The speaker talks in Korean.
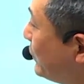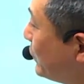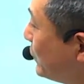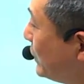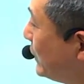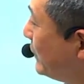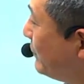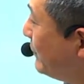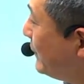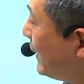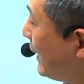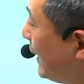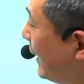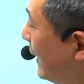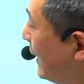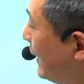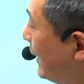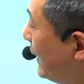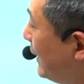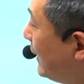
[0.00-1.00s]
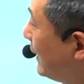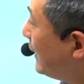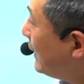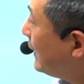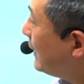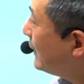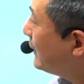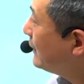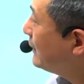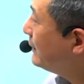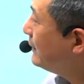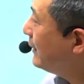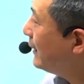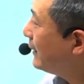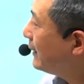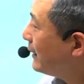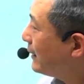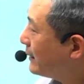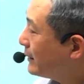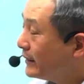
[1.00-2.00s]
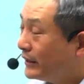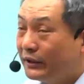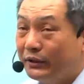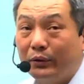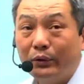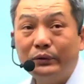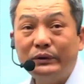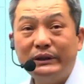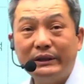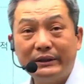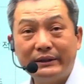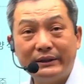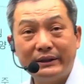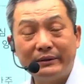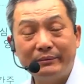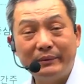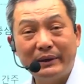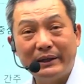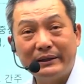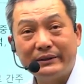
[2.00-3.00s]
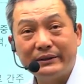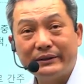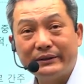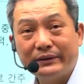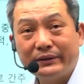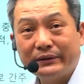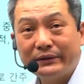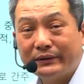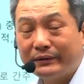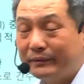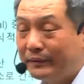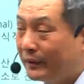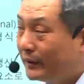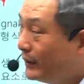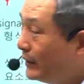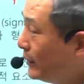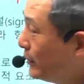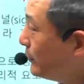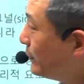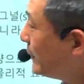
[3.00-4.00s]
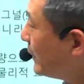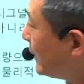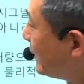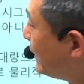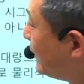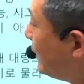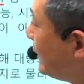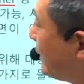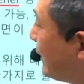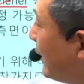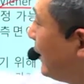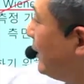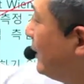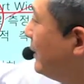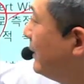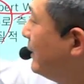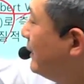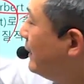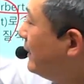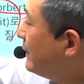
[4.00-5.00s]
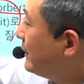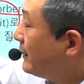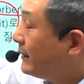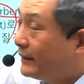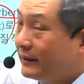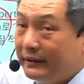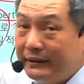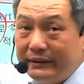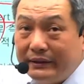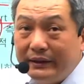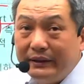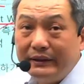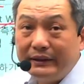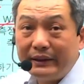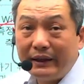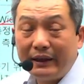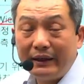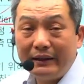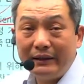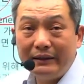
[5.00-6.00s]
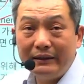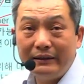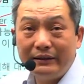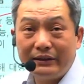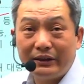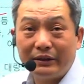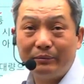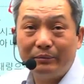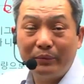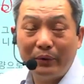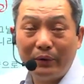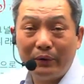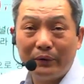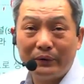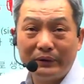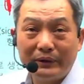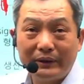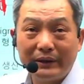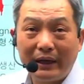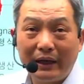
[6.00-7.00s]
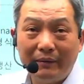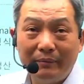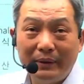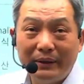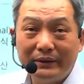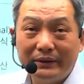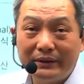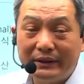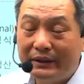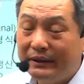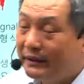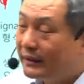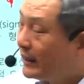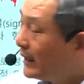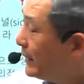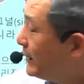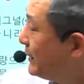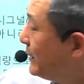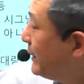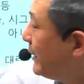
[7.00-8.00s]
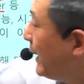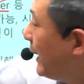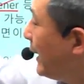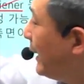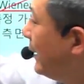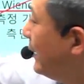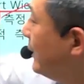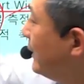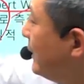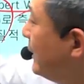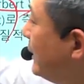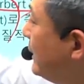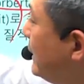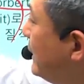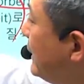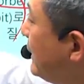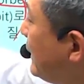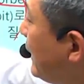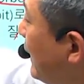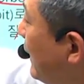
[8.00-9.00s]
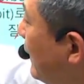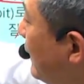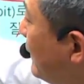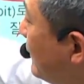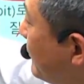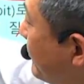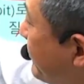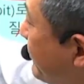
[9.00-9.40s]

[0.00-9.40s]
중심이다. 아, 이런 얘기한 거 이론적 측면에서 그죠. 정보 우리가 디지털 디지털 정보 하면서 디지털 시대 디지털